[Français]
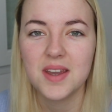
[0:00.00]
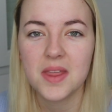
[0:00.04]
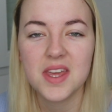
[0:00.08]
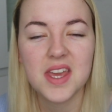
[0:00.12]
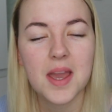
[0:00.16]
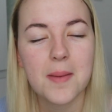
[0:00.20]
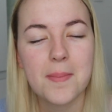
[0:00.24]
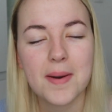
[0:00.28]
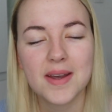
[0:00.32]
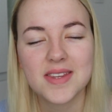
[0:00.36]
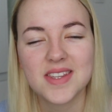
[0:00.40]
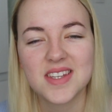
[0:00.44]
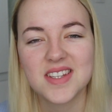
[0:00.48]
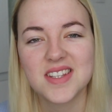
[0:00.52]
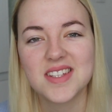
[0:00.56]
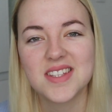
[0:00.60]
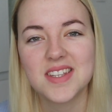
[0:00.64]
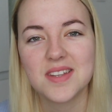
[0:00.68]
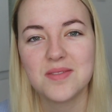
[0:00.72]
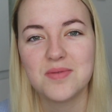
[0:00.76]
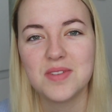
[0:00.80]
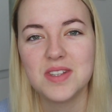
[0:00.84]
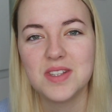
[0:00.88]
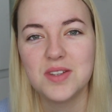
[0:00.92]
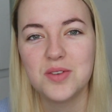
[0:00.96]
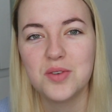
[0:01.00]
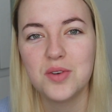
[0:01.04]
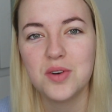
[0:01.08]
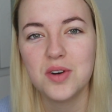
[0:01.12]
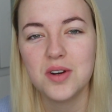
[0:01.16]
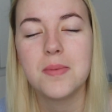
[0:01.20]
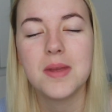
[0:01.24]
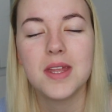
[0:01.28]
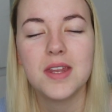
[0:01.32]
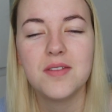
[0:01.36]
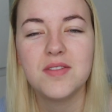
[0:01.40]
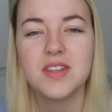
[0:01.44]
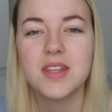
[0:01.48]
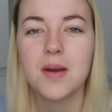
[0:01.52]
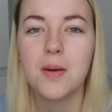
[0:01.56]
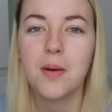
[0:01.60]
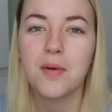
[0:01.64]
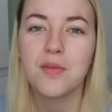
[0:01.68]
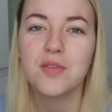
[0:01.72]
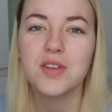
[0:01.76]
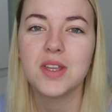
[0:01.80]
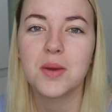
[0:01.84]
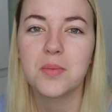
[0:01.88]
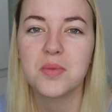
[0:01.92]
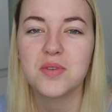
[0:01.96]
et à partager cette vidéo et bien
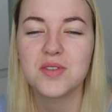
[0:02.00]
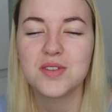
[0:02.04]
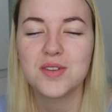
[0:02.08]
évidemment venir me